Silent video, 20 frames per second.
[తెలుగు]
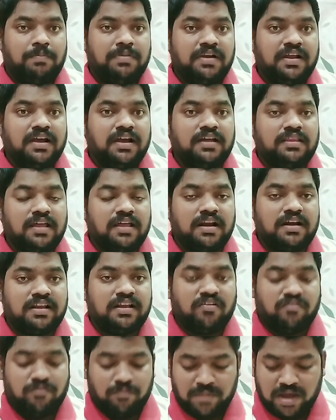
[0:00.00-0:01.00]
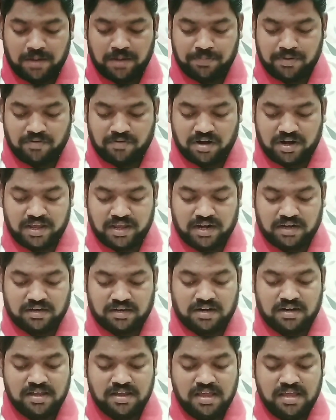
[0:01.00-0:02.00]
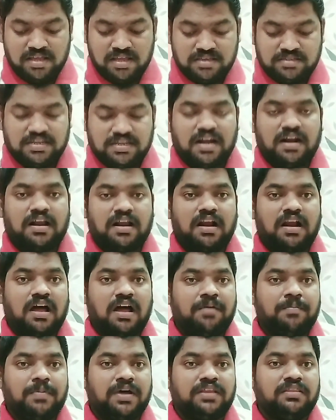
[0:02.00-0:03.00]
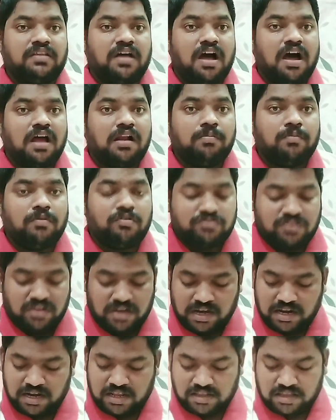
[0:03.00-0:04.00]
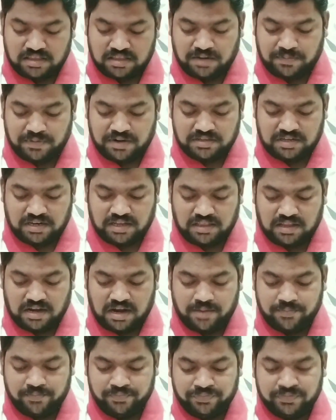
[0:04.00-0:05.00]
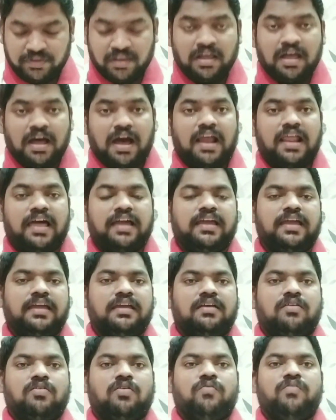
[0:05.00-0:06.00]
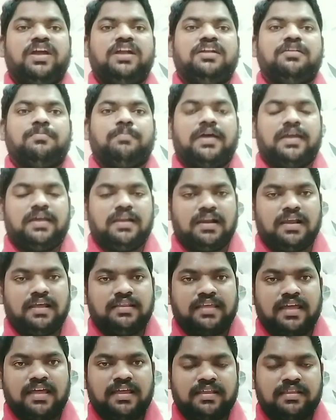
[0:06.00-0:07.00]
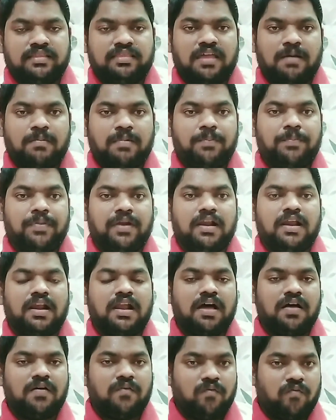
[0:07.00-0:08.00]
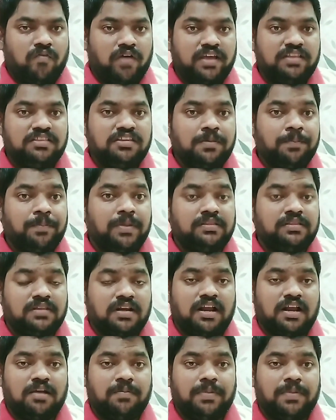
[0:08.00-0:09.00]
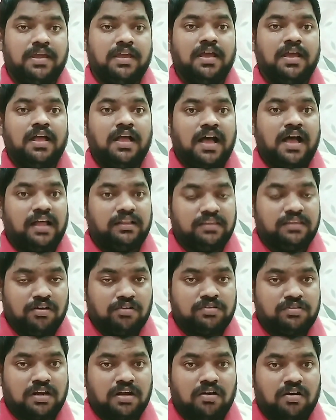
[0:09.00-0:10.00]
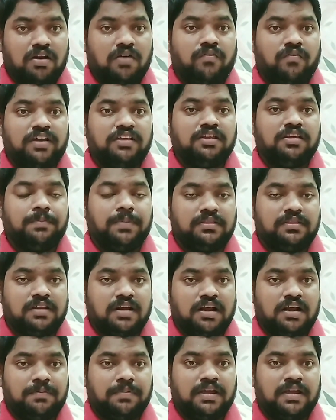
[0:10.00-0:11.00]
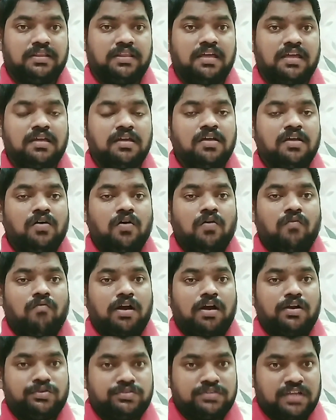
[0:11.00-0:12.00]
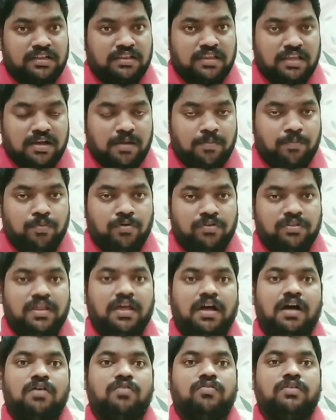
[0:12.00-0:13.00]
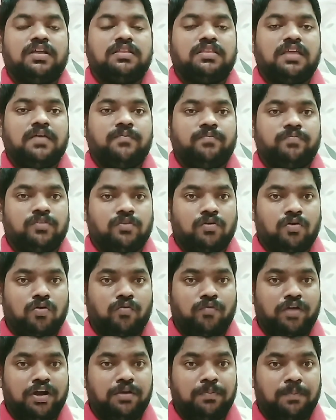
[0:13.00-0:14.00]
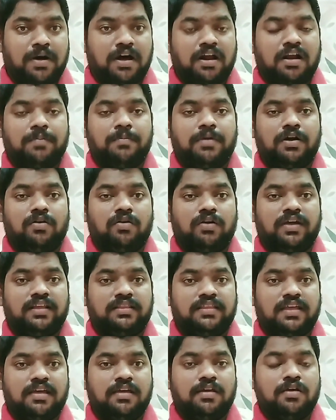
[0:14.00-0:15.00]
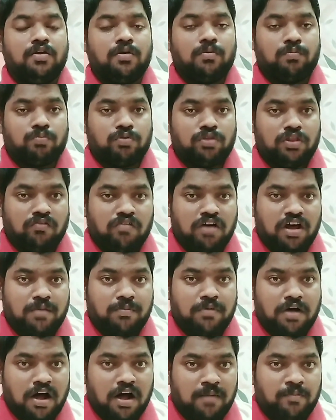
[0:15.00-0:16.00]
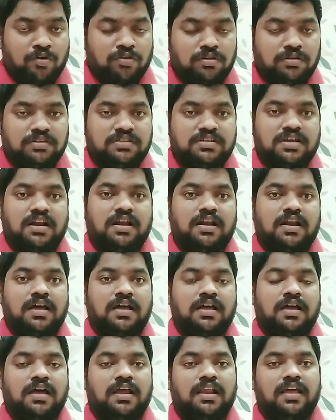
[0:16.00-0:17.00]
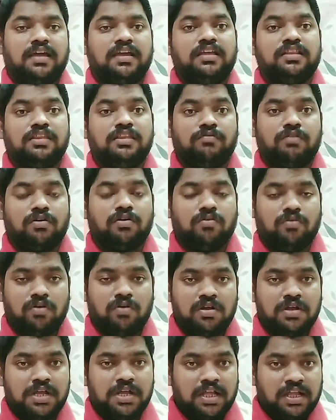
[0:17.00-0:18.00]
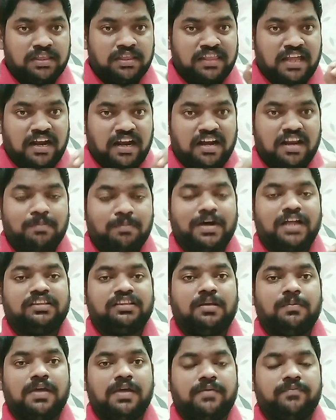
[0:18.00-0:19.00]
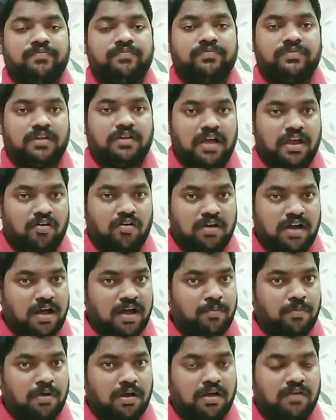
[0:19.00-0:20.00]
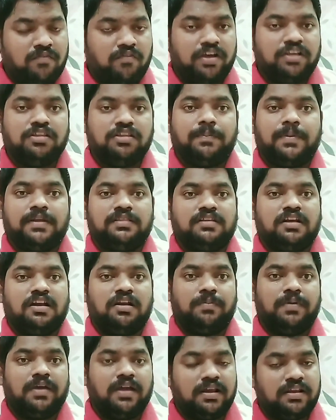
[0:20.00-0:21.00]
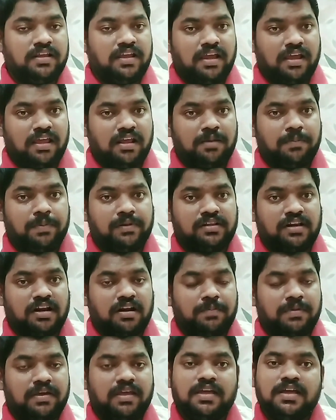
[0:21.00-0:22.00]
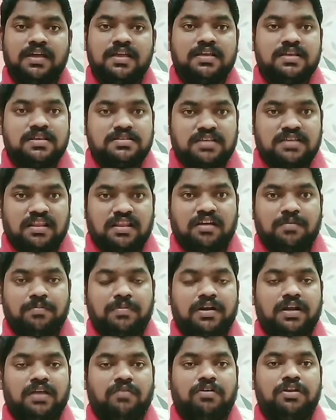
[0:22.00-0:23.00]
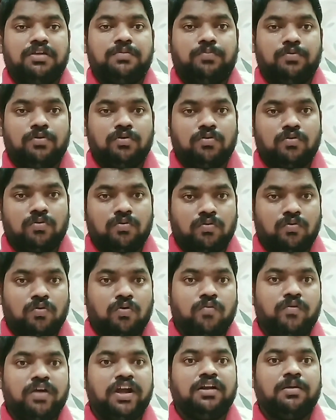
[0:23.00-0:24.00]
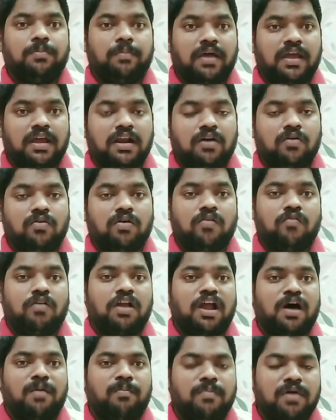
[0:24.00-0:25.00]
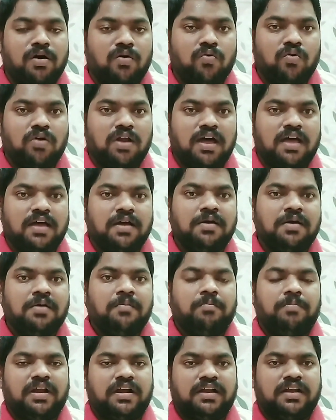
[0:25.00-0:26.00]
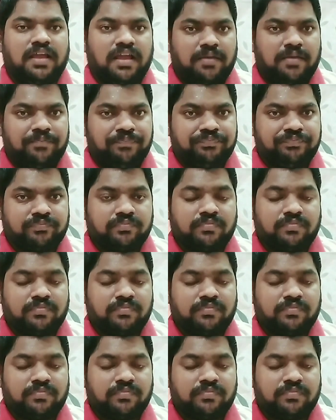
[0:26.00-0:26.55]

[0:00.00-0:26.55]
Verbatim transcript: పబ్లిక్ అథారిటీ ఆఫ్ మ్యాన్ పవర్ డైరెక్టర్ జనరల్ అహ్మద్ ఆల్ మోసా గారు అయితే తెలపడం జరిగిందన్న అలాగే కువైట్ మహిళలైతే తమ పిల్లల వైద్య పత్రాలపై అత్యవసరంగా ఉన్న వైద్య పత్రాలపై అయితే వాళ్ళు సంతకం పొందే హక్కునైతే కువైట్ పార్లమెంటులో అయితే బుధవారం ఆమోదించారన్న అలాగే ఇంతవరకు తండ్రి మాత్రమే ఆ యొక్క అమ్మ వైద్య పత్రాలపై కానీ ఏదైనా పత్రాలపై సంతకం పెట్టేవారు ఇప్పుడు కువైట్ మహిళకు కూడా వాళ్ళ అమ్మకు కూడా పెట్టే